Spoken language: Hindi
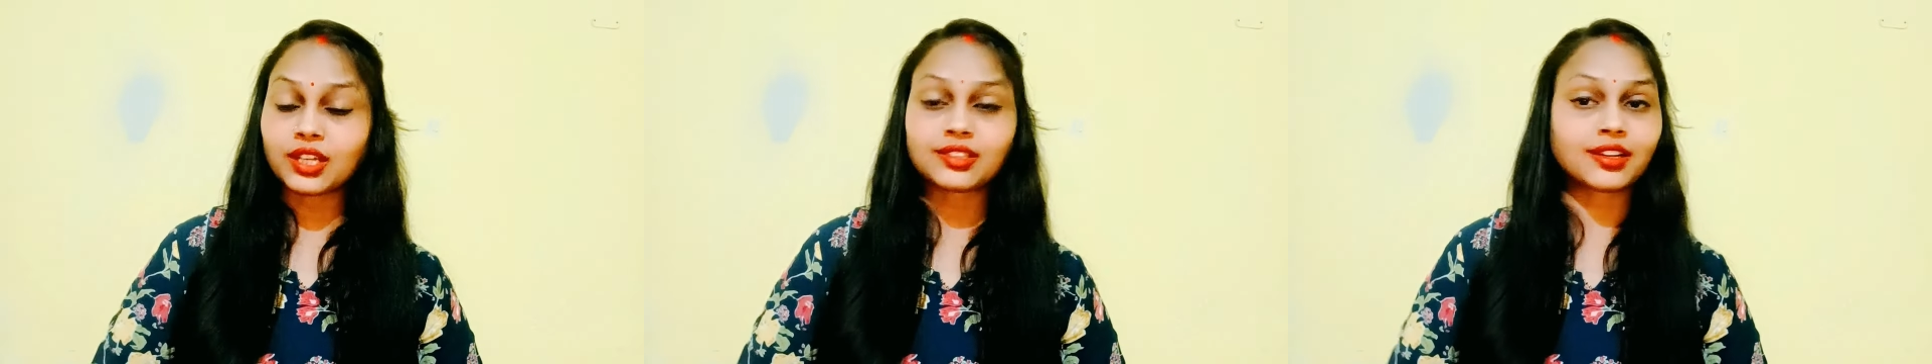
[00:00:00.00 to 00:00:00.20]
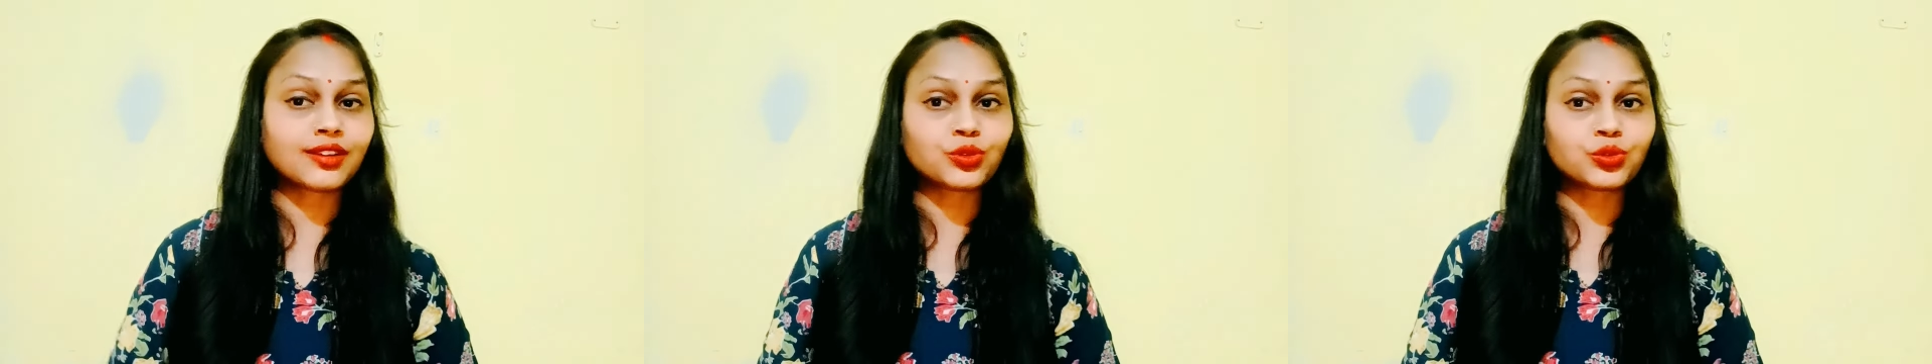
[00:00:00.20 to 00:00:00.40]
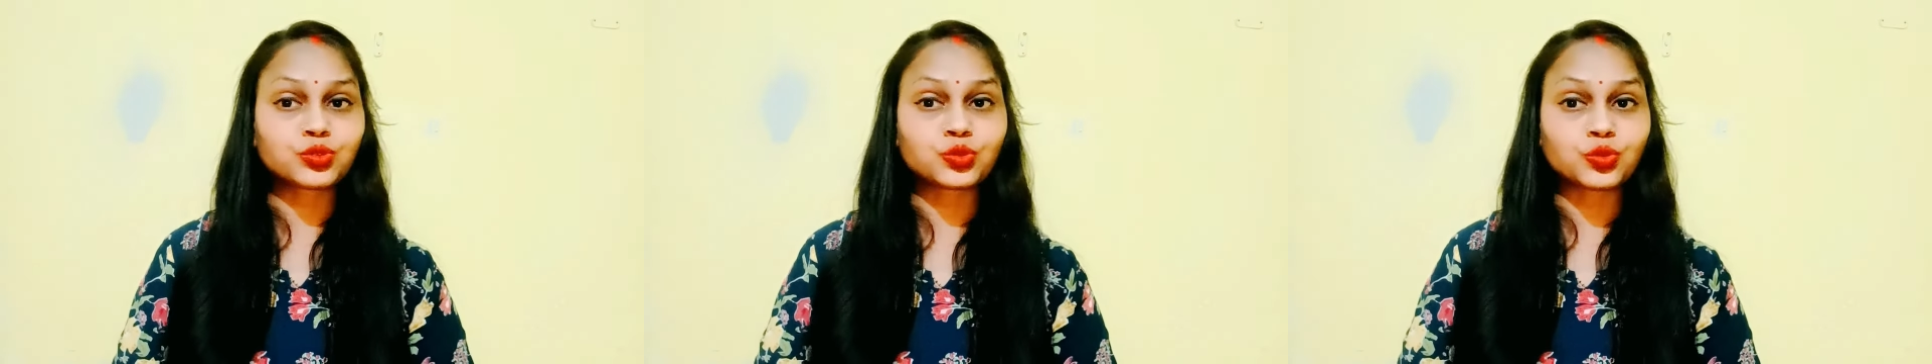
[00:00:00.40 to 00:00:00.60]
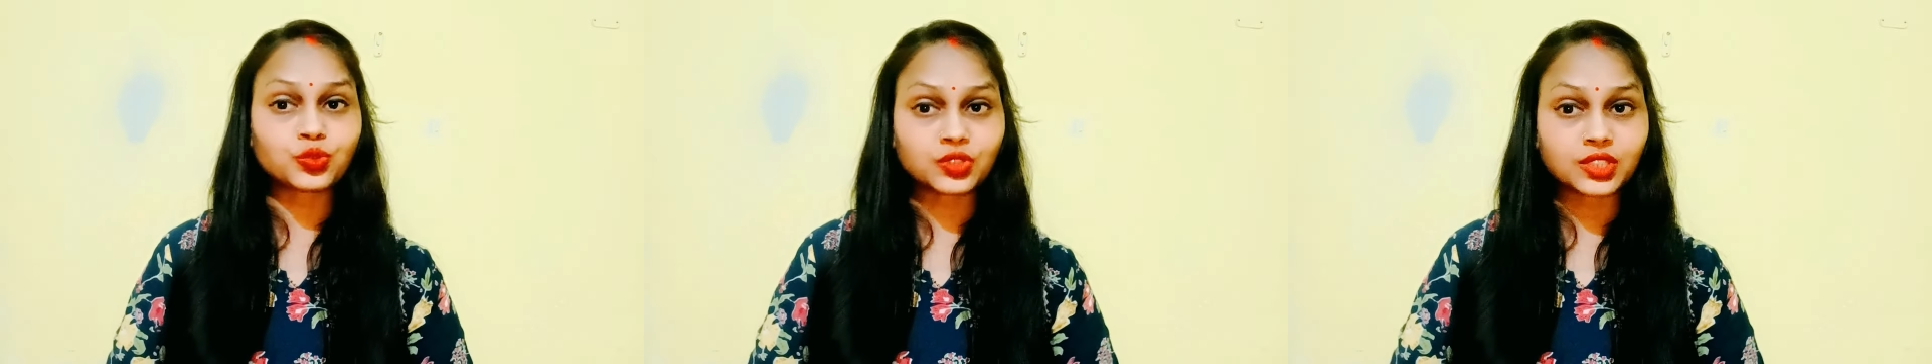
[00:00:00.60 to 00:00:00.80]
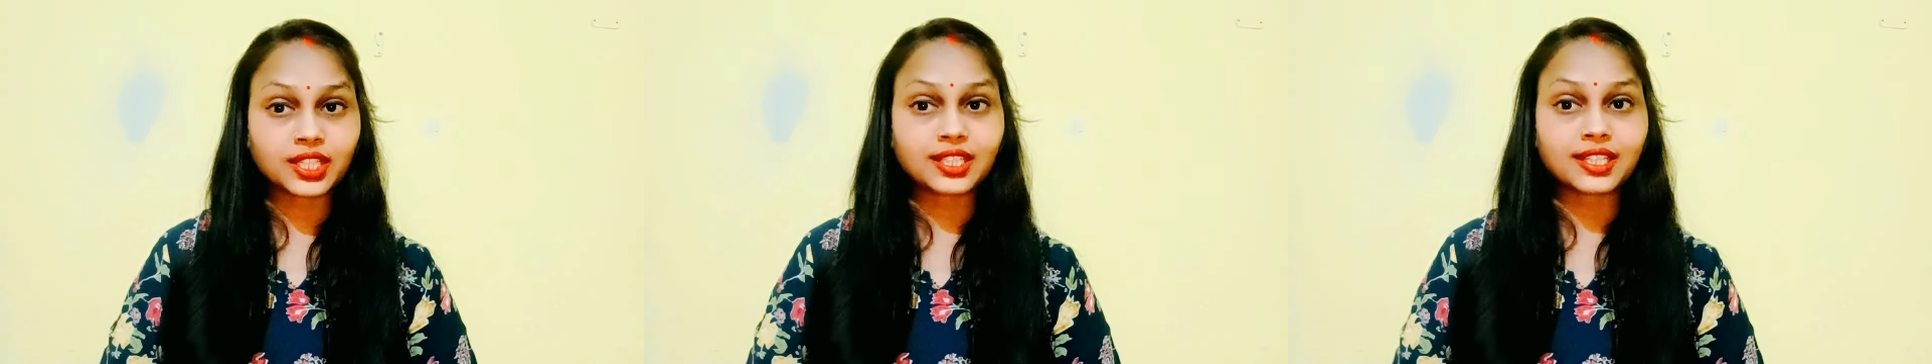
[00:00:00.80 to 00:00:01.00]
था लोग
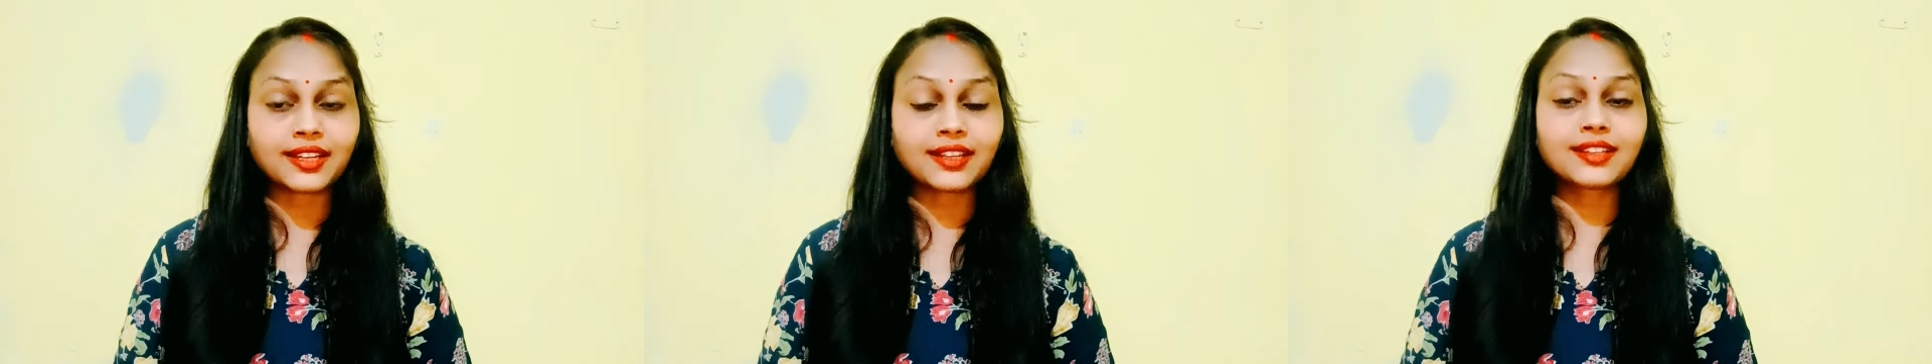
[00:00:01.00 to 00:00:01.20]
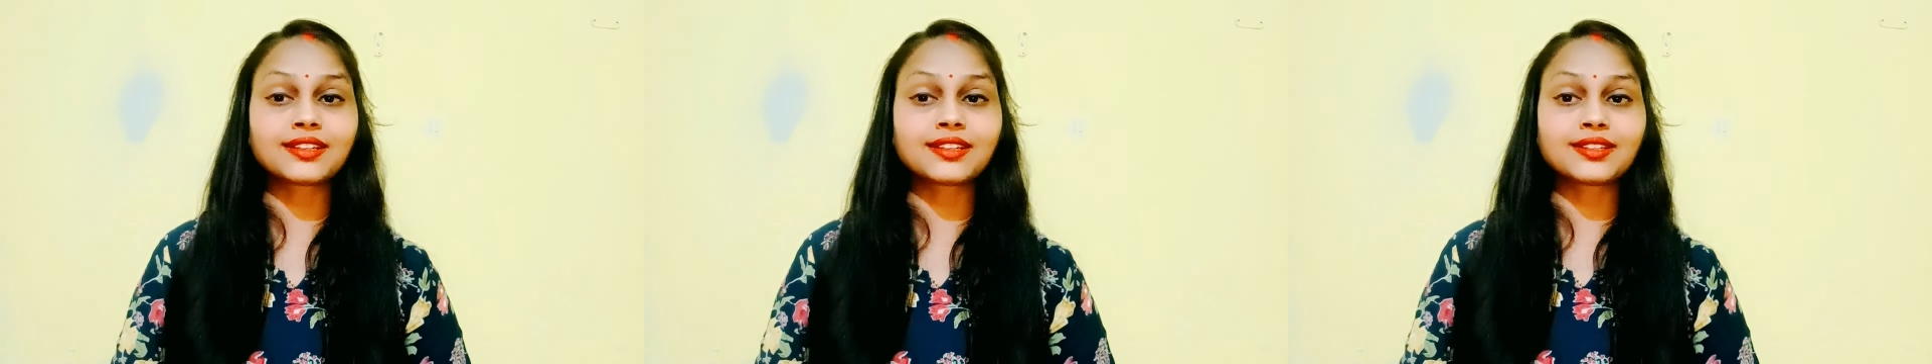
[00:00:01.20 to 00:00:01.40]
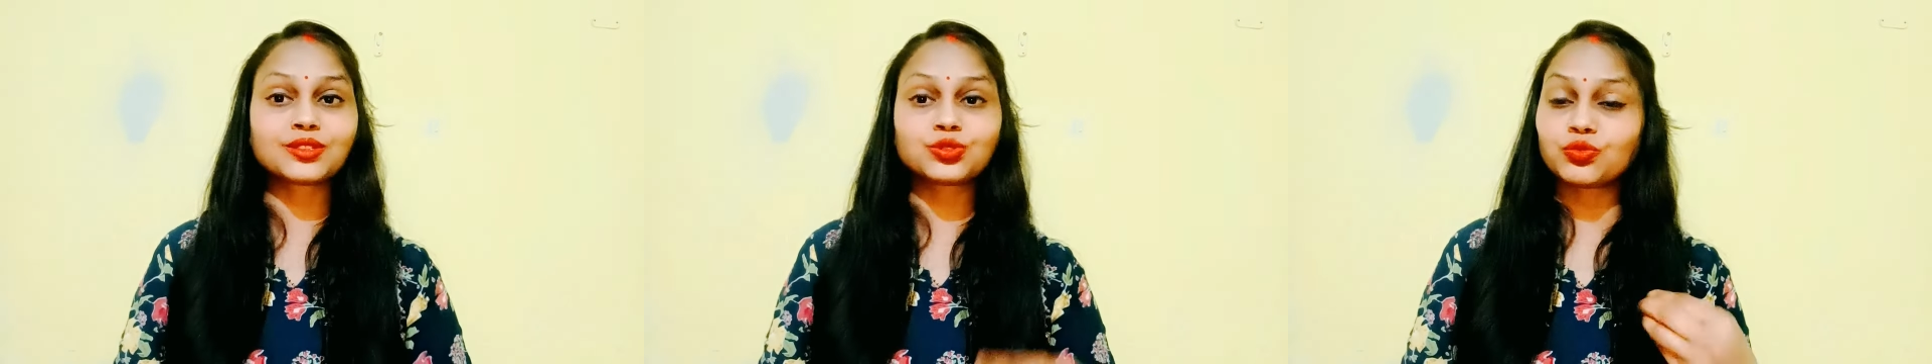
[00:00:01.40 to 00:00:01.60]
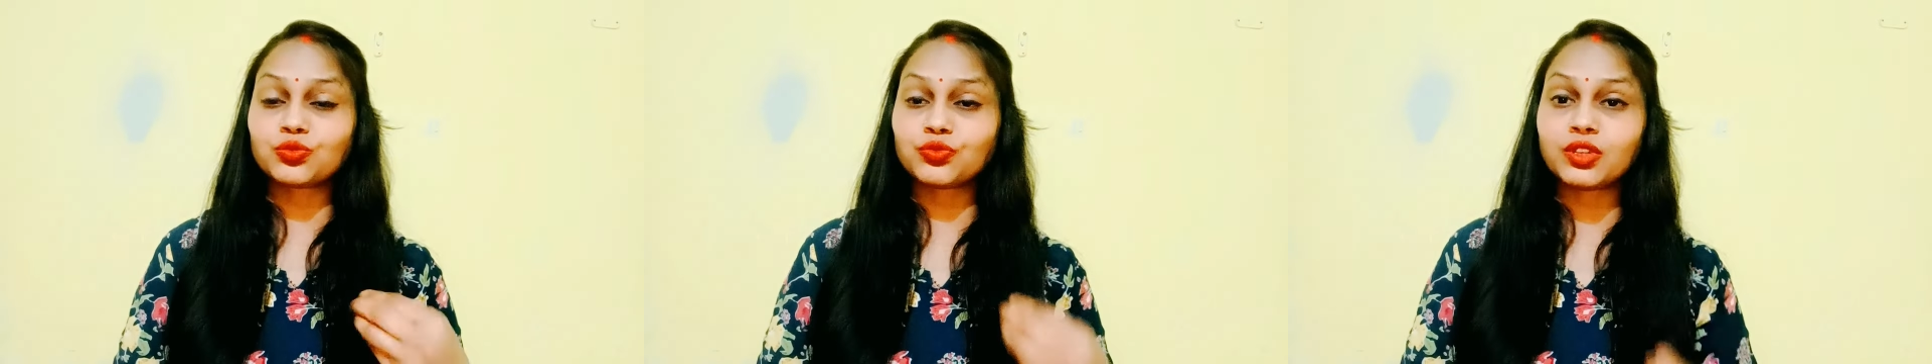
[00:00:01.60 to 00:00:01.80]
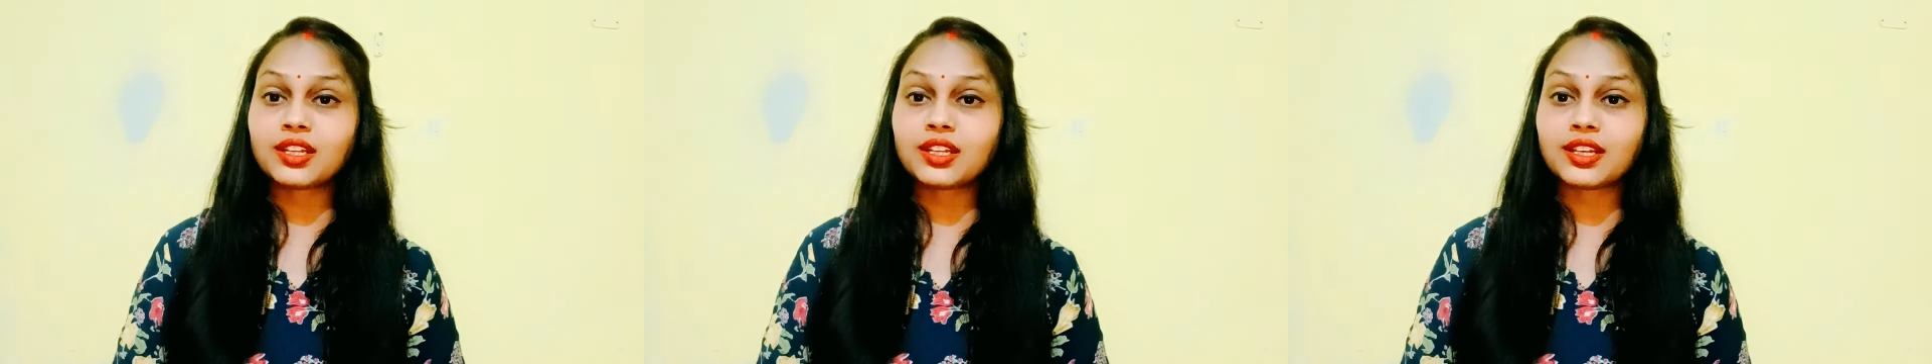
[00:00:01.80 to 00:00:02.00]
सोचते थे कि जो
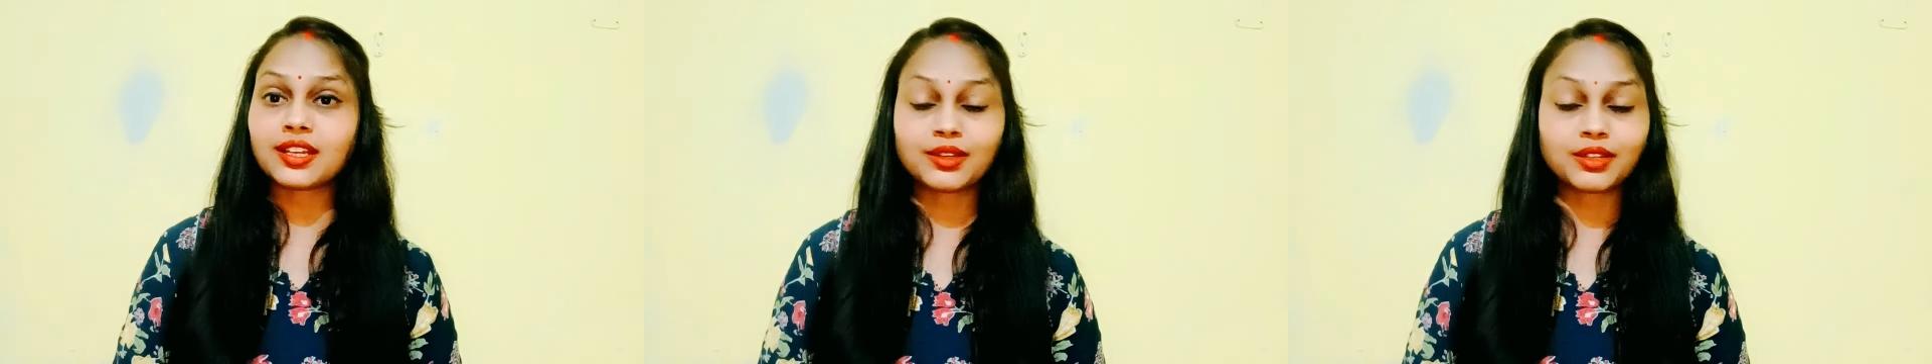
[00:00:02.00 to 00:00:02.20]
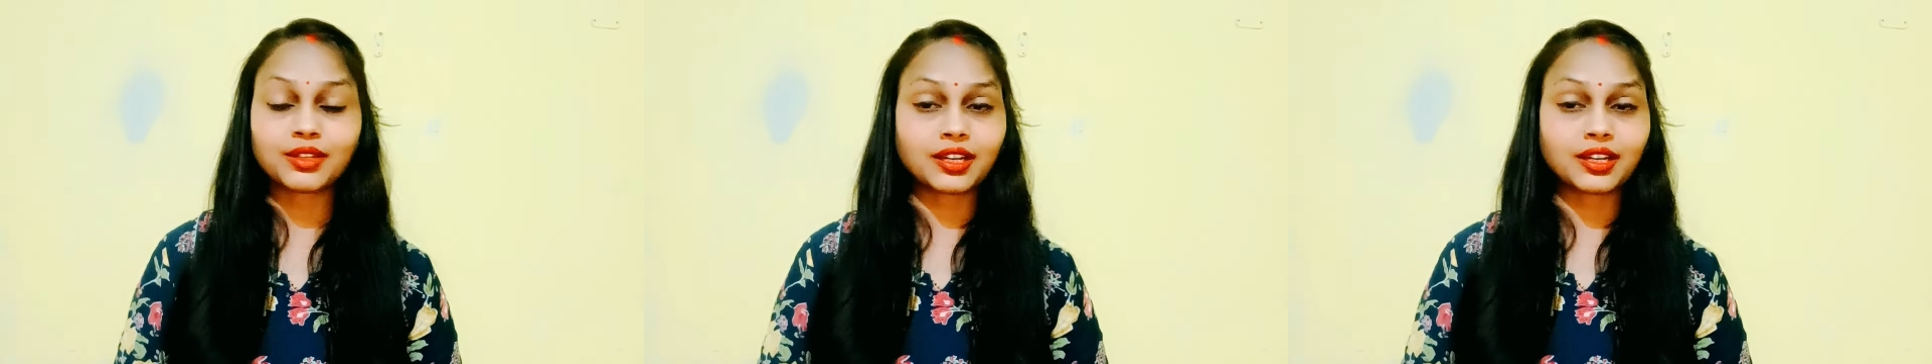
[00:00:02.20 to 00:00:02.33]
वीर है